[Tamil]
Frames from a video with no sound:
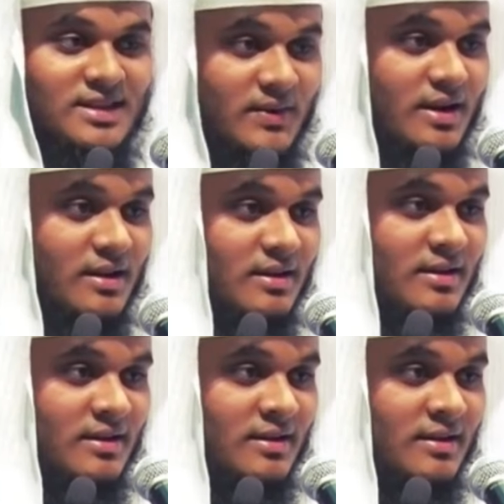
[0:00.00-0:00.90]
தவறா
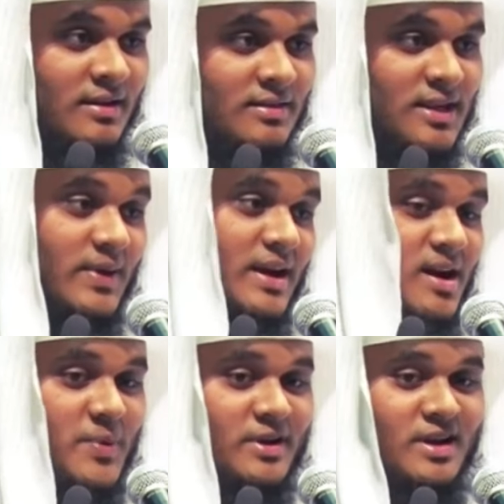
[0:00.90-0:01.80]

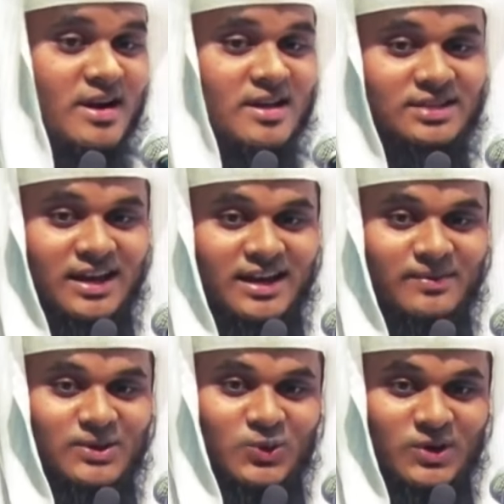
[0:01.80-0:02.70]
தவறான பெண்களிடத்தில் ஐ
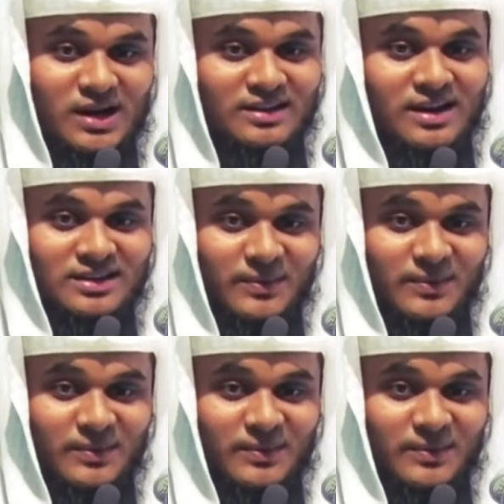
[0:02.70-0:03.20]
லவ் யூ சொன்னால் தான்